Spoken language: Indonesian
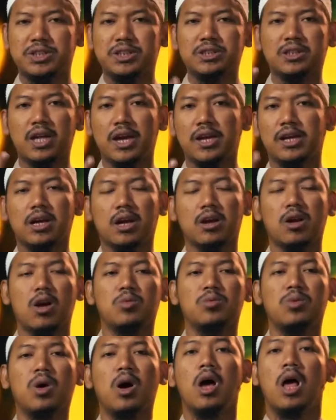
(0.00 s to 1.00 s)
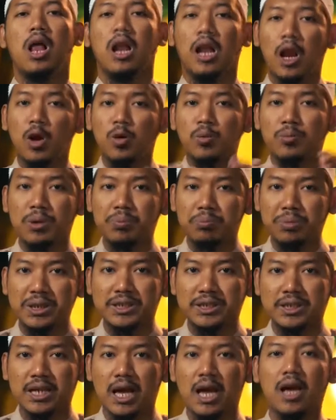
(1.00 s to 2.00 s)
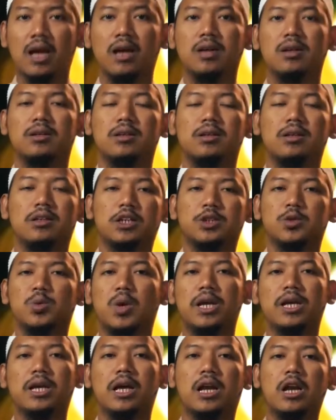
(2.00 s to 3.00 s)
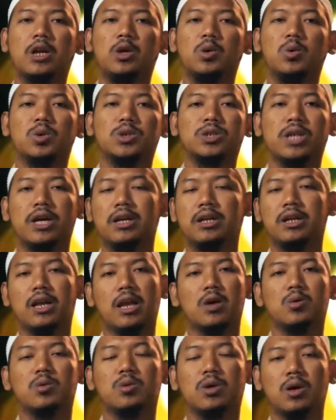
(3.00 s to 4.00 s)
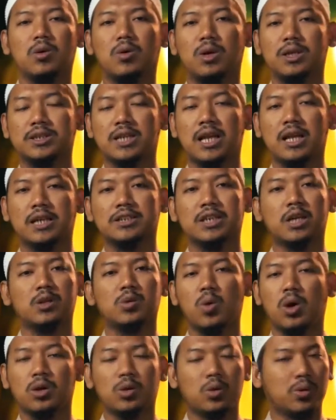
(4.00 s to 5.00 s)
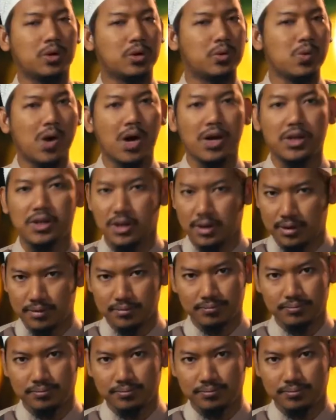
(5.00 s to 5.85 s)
mencintai karena Allah lalu berpisah kecuali karena dosa yang dilakukan oleh salah satu atau keduanya.